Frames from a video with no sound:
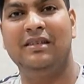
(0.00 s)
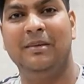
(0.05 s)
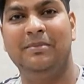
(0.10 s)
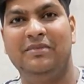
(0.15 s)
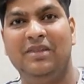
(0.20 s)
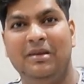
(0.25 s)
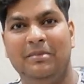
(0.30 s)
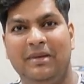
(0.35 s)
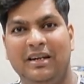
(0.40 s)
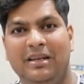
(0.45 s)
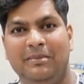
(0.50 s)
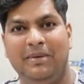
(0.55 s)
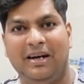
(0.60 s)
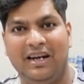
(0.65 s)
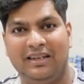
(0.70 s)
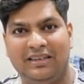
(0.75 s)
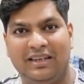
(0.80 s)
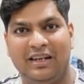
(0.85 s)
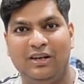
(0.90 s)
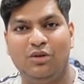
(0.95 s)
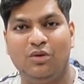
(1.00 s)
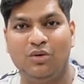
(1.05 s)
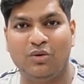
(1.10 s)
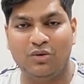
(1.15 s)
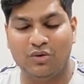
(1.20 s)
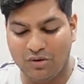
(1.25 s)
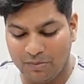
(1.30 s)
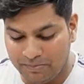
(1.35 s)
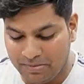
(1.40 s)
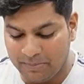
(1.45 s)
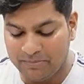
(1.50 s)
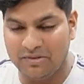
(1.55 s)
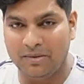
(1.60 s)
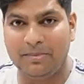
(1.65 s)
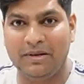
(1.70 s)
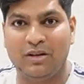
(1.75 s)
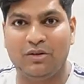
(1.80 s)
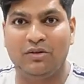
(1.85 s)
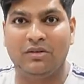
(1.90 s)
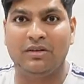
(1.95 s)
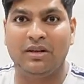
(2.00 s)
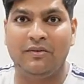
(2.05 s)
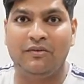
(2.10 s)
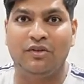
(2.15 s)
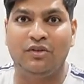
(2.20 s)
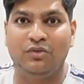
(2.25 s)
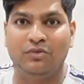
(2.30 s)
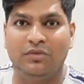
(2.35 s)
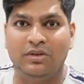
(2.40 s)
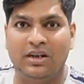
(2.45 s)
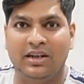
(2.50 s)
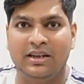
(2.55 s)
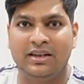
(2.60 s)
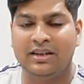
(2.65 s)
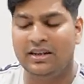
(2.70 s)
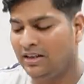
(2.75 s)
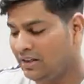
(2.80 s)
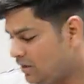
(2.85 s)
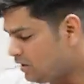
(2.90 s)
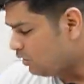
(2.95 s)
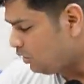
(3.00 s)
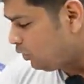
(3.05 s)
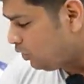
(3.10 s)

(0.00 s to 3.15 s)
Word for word: सबसे बड़ी बात है लोगों को सबसे पहले तो गिफ्ट दूंगा हम्म।